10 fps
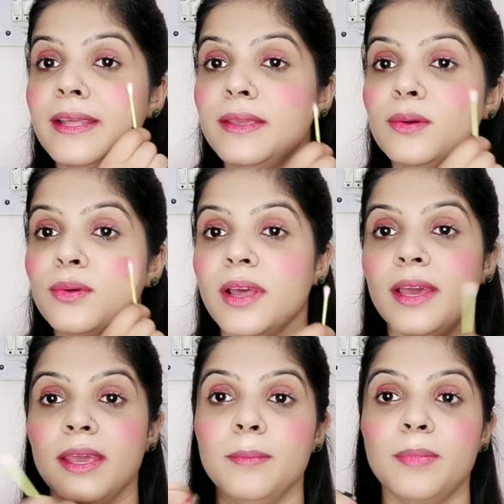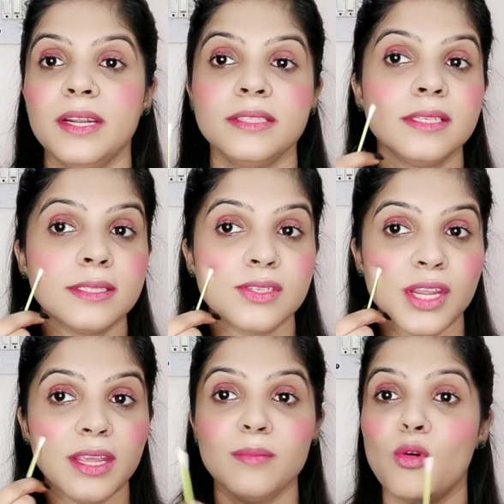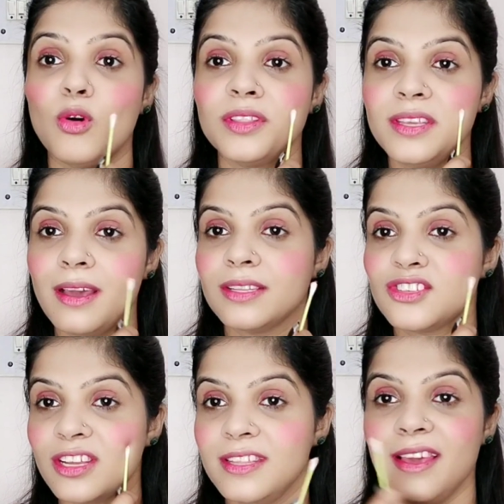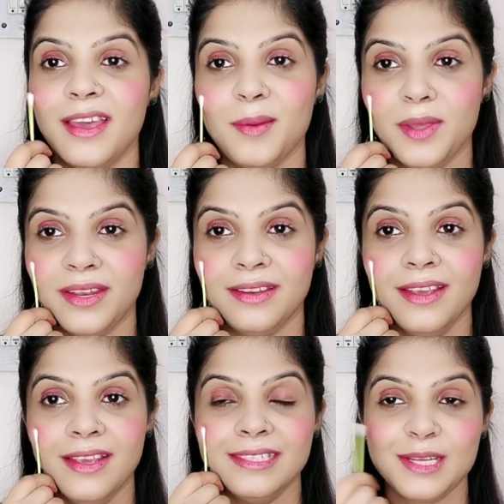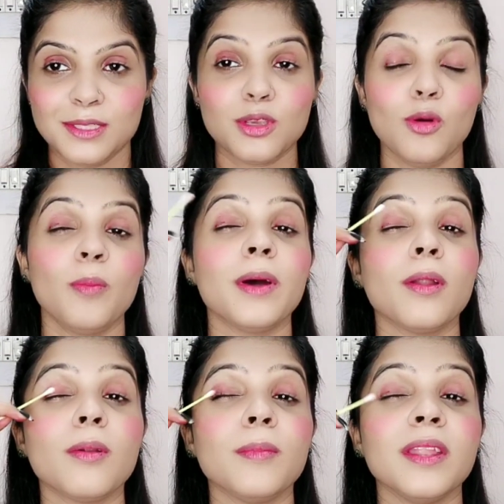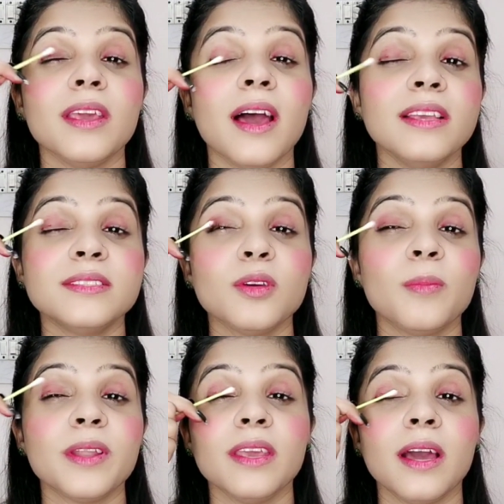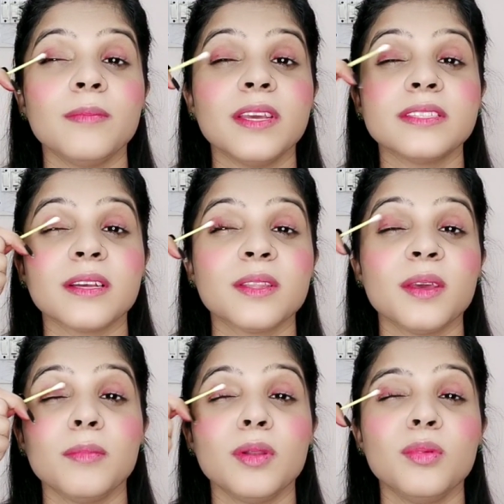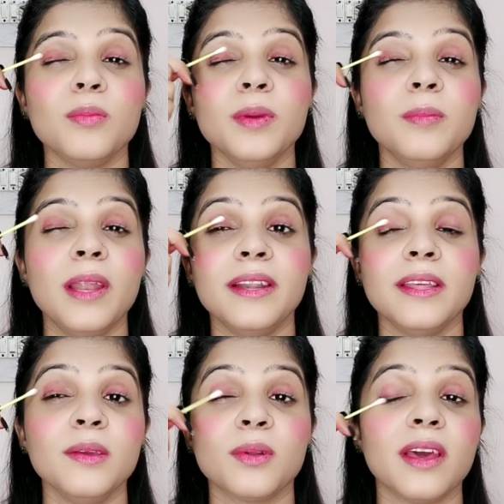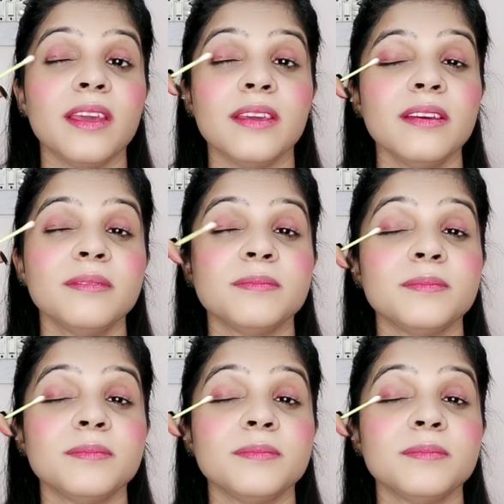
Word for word: नहीं हो रहा है बट इसने स्ट्रेन बहुत ही अच्छा दिया है मेरे चिक्स के ऊपर और मेरी आईज के ऊपर ये आप देख सकते हैं बिल्कुल भी ब्लेंड नहीं हो रहा है ये